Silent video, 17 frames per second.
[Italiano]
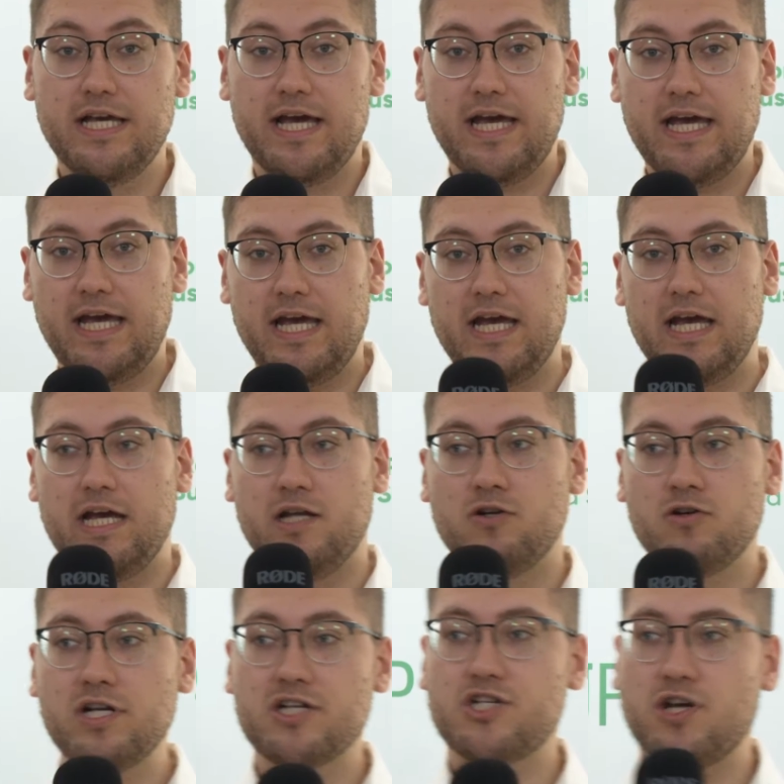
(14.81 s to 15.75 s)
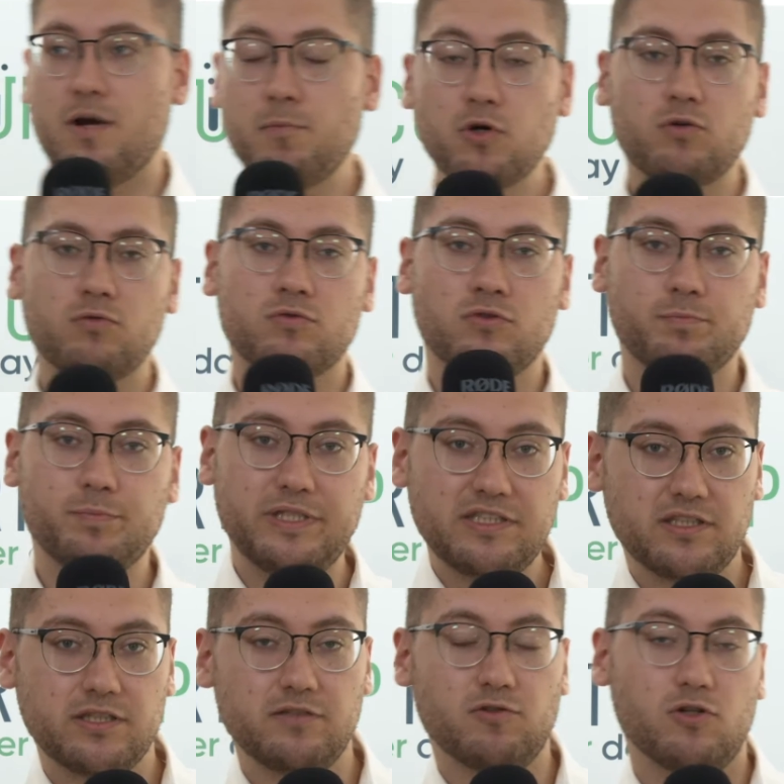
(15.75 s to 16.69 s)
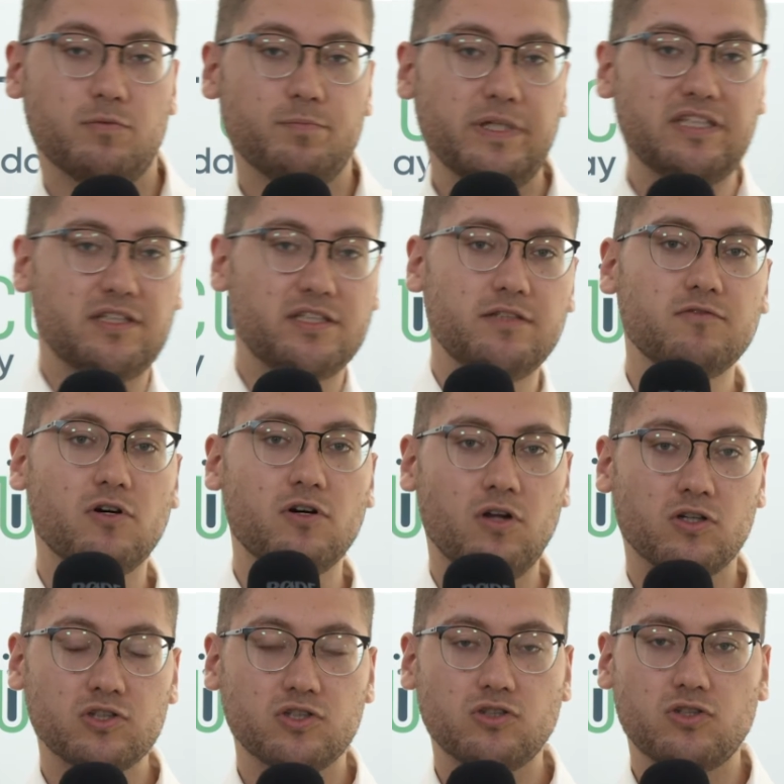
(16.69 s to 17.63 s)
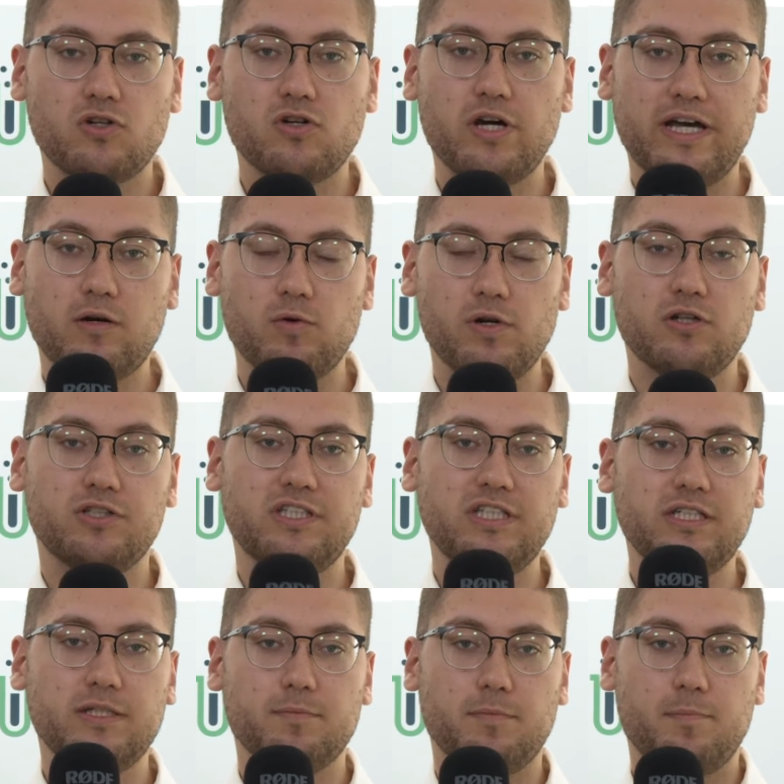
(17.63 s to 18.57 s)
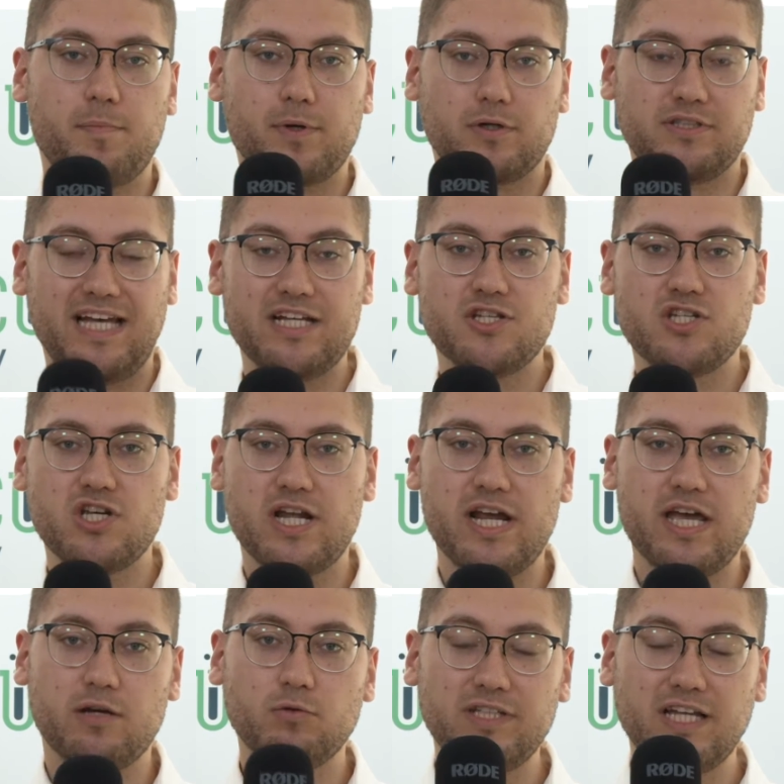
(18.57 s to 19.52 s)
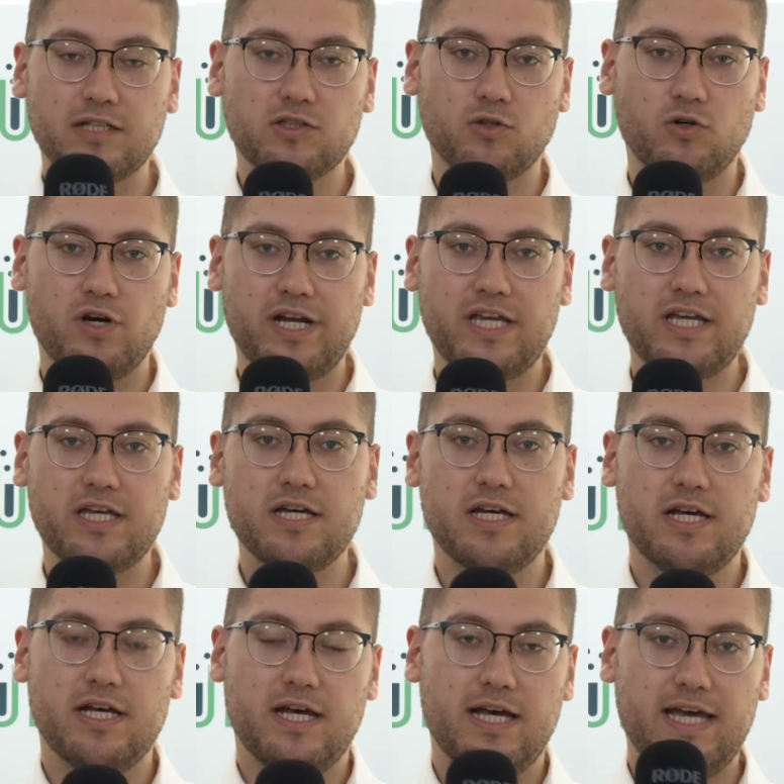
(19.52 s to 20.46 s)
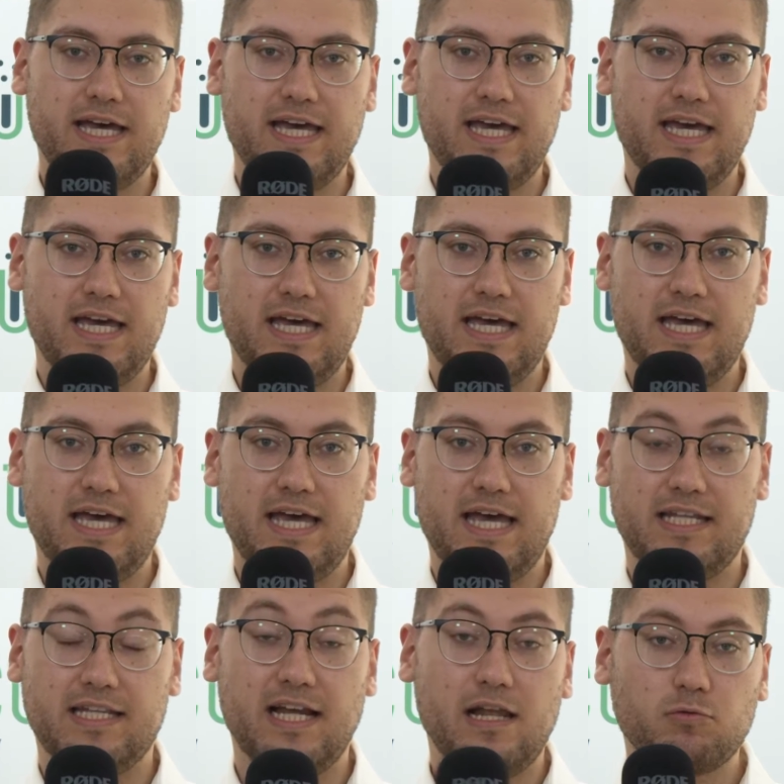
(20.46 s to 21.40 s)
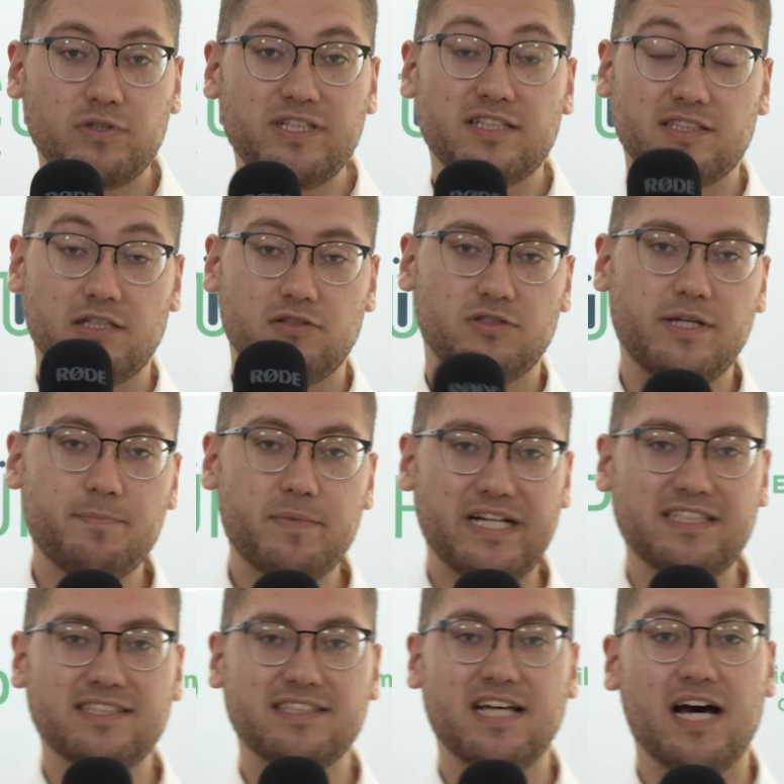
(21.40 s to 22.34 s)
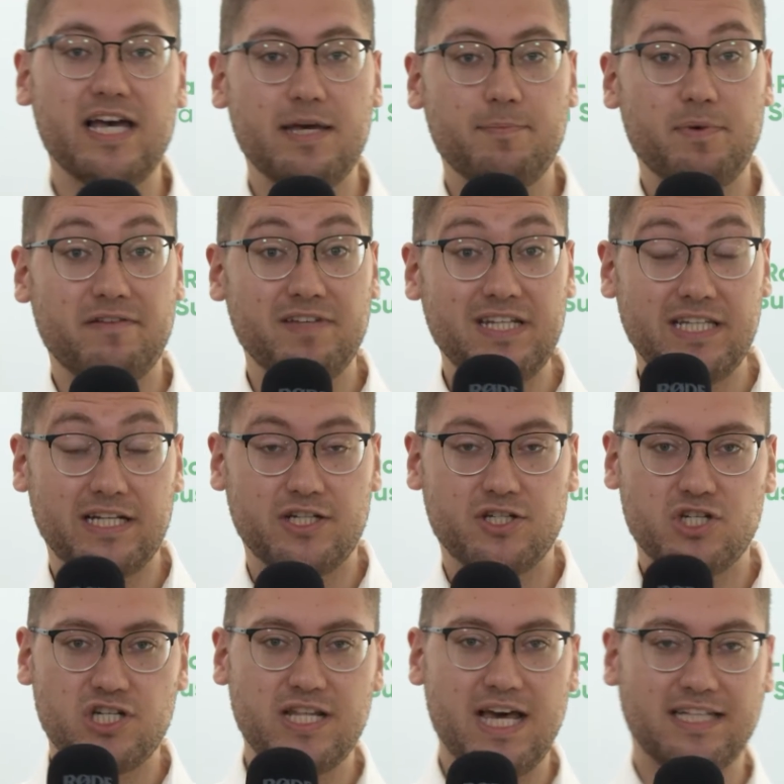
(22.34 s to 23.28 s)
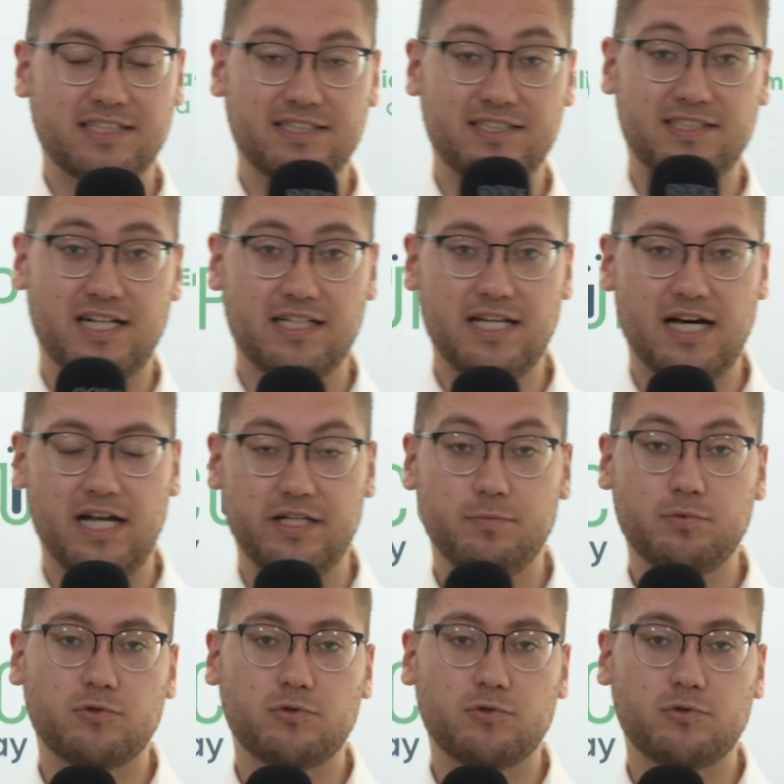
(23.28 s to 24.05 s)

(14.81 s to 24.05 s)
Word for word: E noi nasciamo con un obiettivo, l'obiettivo nostro è quello di proteggere i guidatori e eh, dalla guida in stato di ebbrezza e prevenire incidenti stradali.